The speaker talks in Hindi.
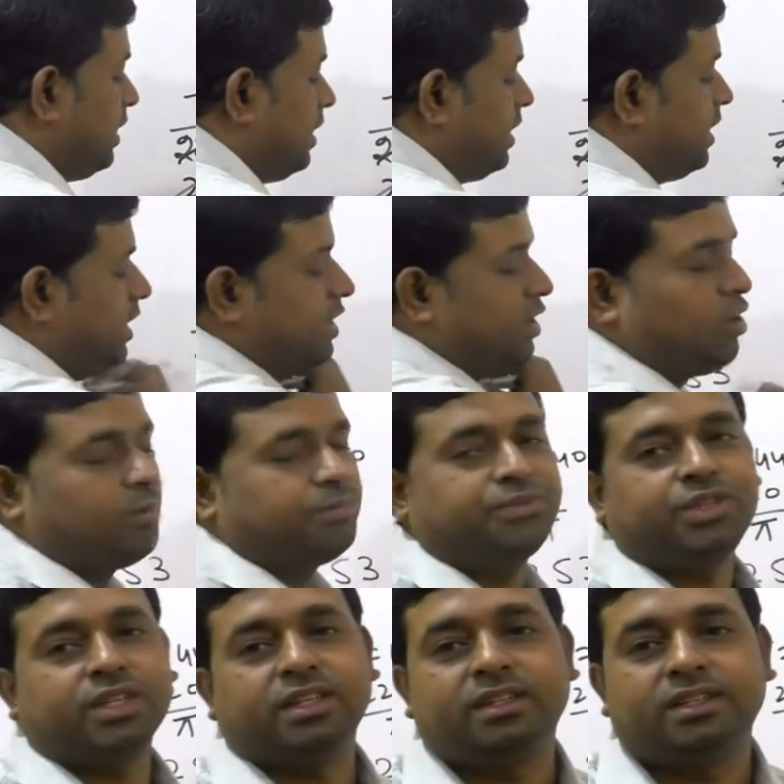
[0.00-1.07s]
डी
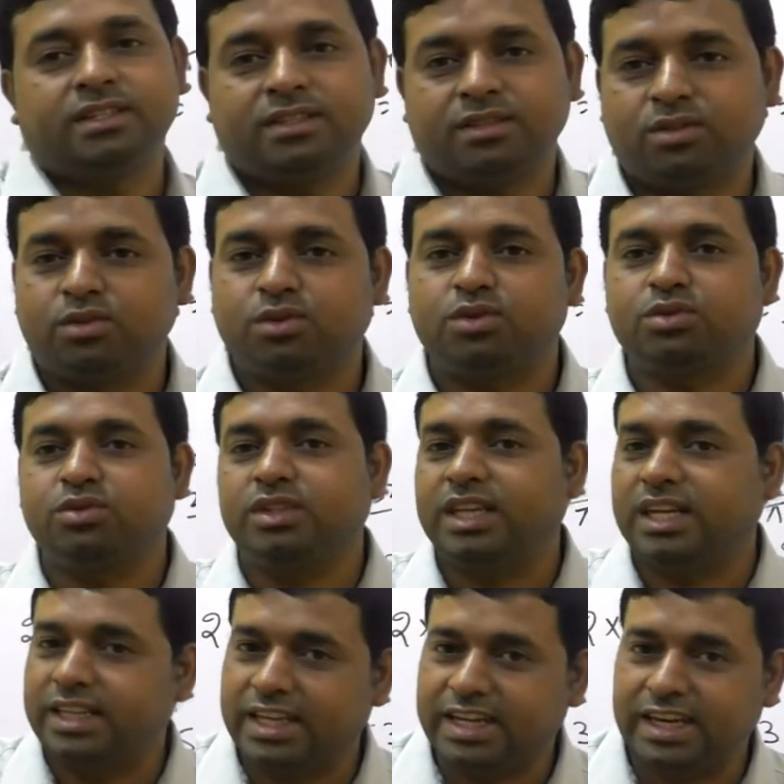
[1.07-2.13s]
ऑप्शन तो दोस्तों
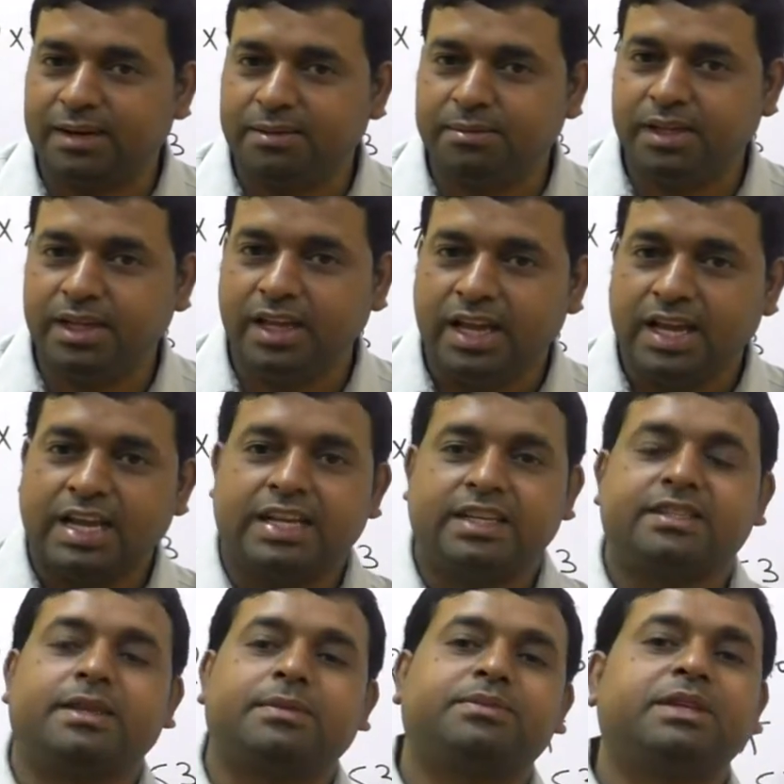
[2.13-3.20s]
क्या देखा हमने
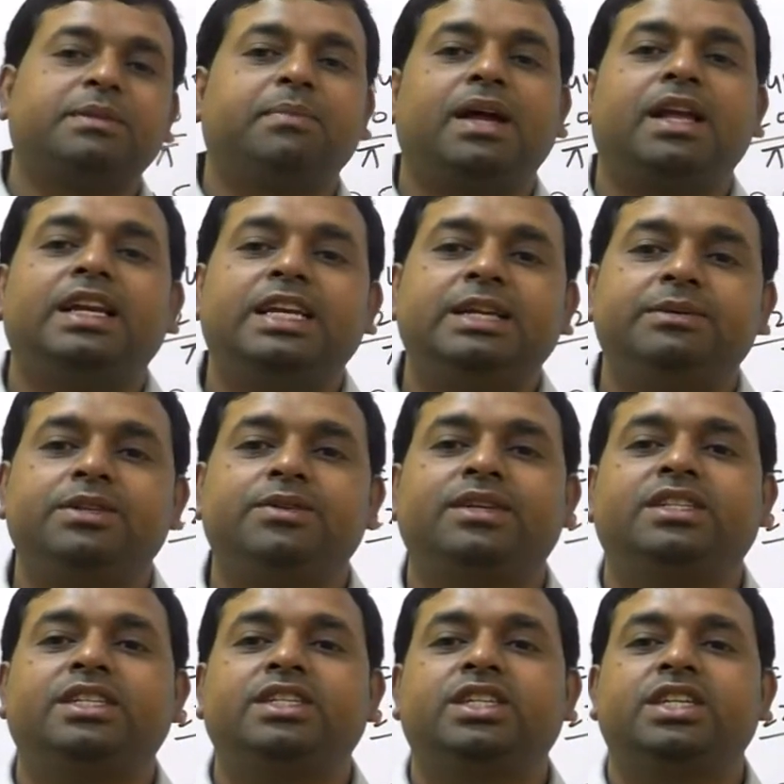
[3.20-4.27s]
सबसे पहले
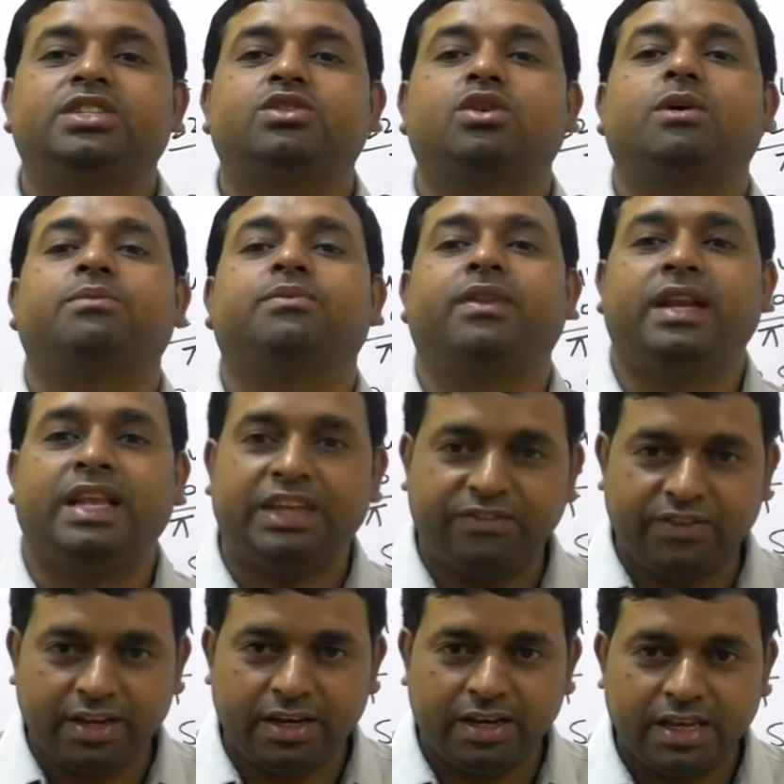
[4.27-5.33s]
डिविजुअलिटी टेस्ट ऑफ
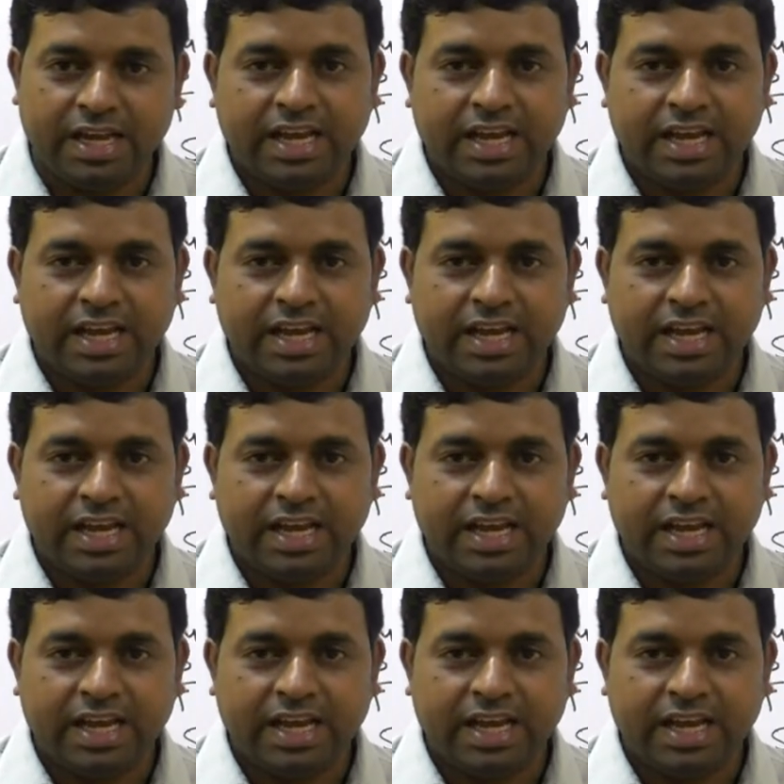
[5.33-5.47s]
इलेवन